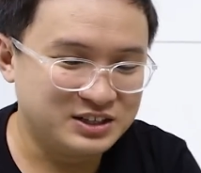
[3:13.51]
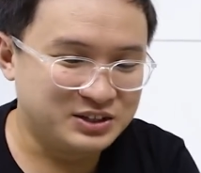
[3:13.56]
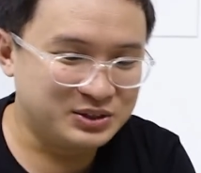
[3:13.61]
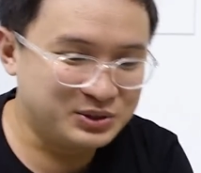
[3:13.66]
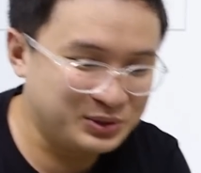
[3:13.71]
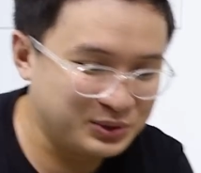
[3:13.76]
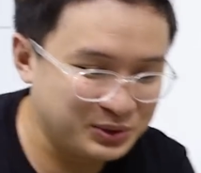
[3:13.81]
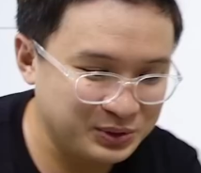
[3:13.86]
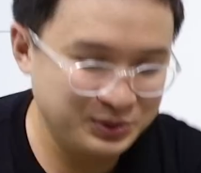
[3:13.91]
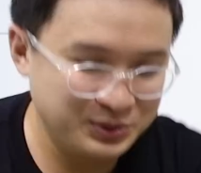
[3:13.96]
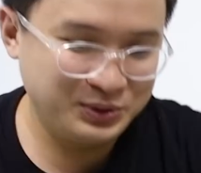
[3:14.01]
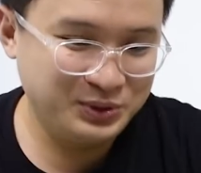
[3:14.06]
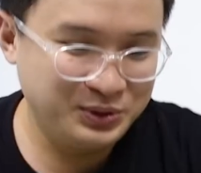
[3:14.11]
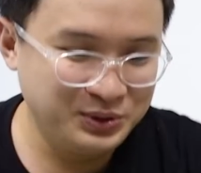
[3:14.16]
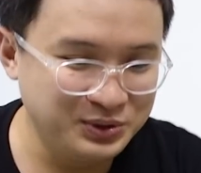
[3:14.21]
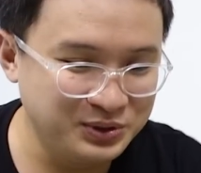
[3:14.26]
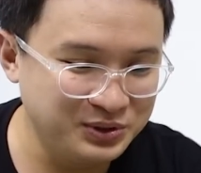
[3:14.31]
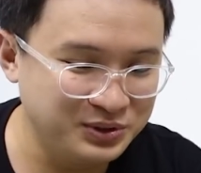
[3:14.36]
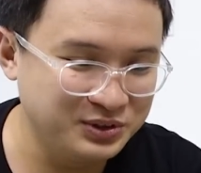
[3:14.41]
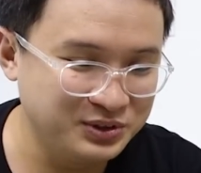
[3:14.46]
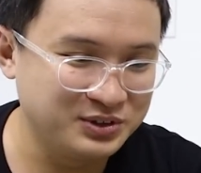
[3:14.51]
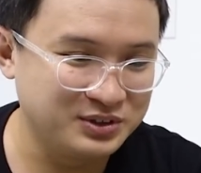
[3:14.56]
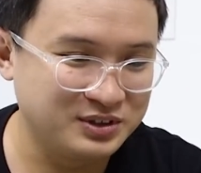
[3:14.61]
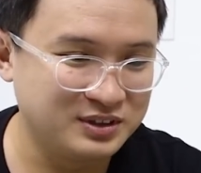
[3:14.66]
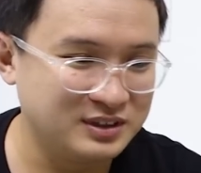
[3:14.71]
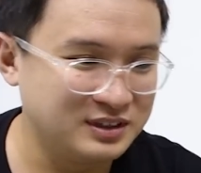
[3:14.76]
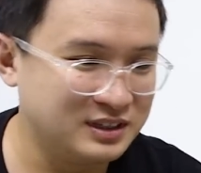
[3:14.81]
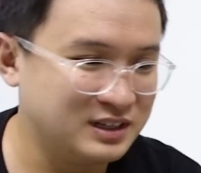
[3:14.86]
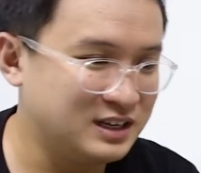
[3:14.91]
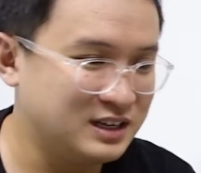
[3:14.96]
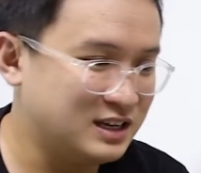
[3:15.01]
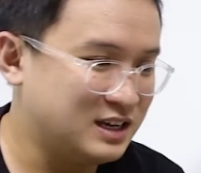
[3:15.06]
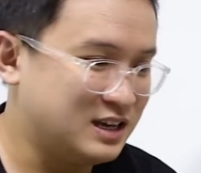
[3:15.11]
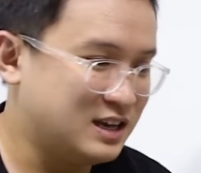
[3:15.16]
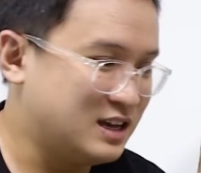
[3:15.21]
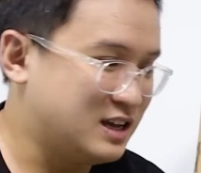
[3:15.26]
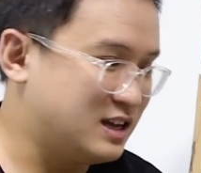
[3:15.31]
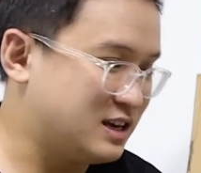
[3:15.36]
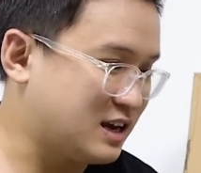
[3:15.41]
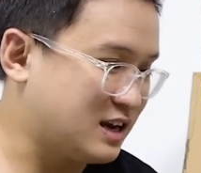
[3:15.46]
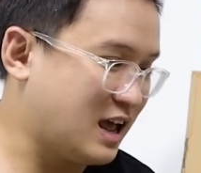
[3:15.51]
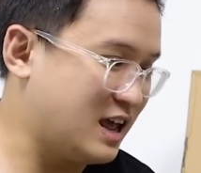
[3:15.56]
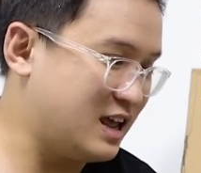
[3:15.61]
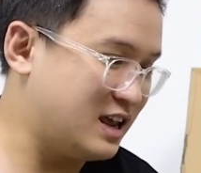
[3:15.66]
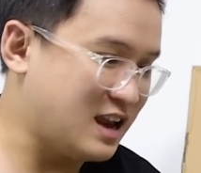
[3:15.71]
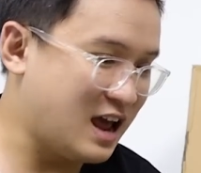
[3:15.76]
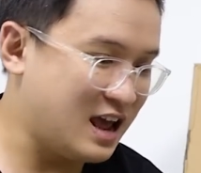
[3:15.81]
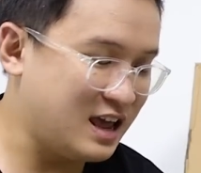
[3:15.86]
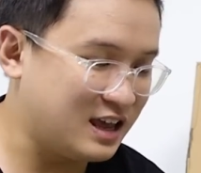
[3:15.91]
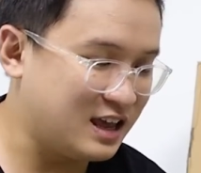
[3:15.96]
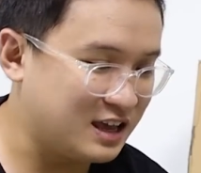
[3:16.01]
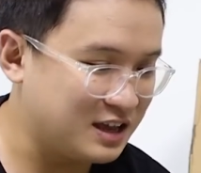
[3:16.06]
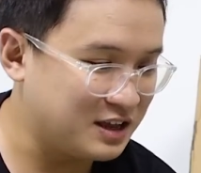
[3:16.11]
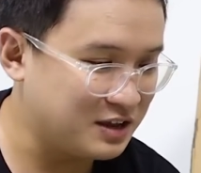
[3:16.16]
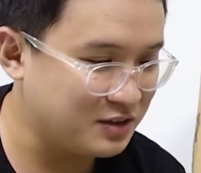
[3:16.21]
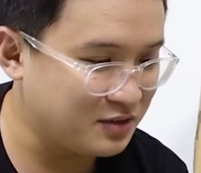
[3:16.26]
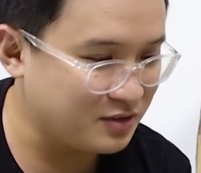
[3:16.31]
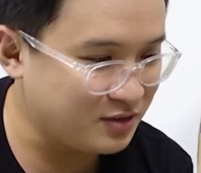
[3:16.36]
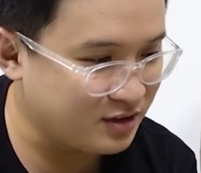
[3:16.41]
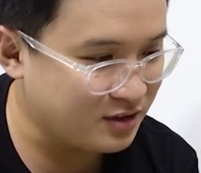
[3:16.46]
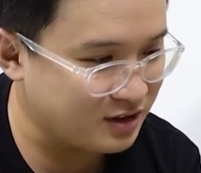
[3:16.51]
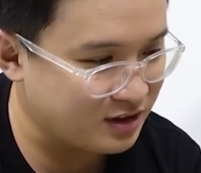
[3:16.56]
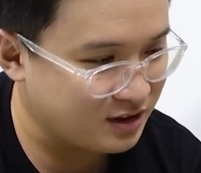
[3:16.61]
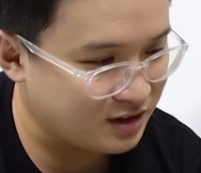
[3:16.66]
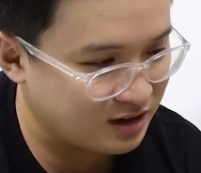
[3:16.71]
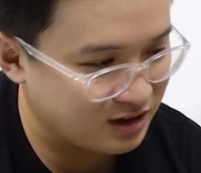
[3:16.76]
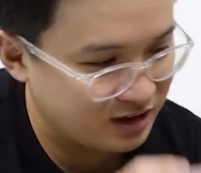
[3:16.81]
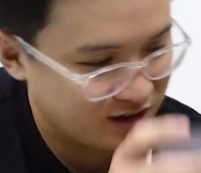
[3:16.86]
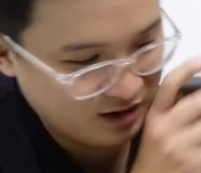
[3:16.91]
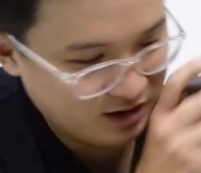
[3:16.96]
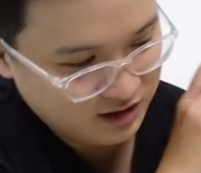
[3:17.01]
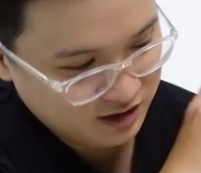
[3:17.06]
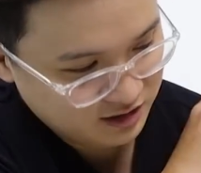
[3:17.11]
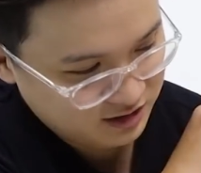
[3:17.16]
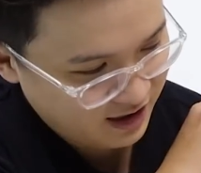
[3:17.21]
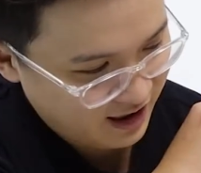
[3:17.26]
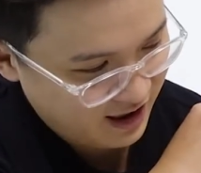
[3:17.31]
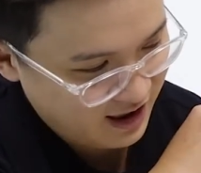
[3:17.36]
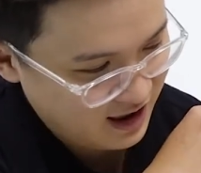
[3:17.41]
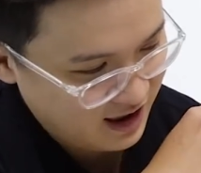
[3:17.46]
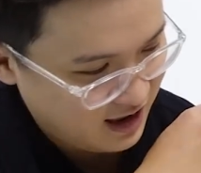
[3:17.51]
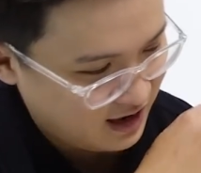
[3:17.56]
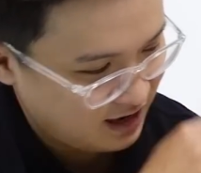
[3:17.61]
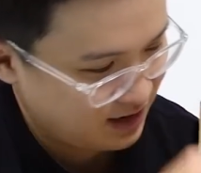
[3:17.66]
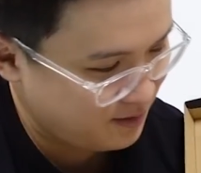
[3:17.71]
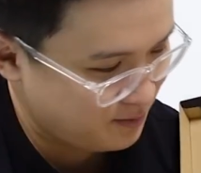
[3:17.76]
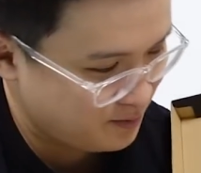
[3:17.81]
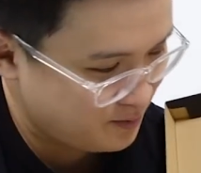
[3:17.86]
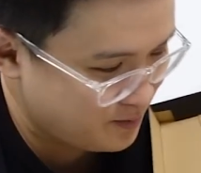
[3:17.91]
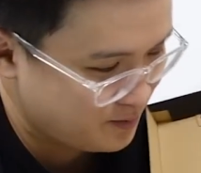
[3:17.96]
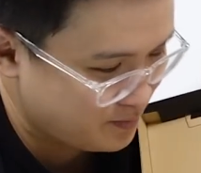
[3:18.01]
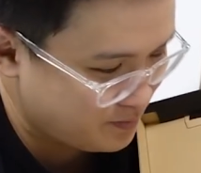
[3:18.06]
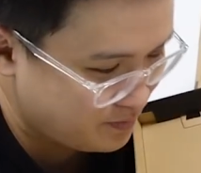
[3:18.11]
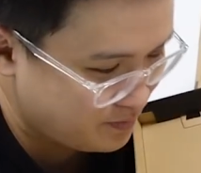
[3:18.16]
ừ ừ ừ ừ đây đây cứ tên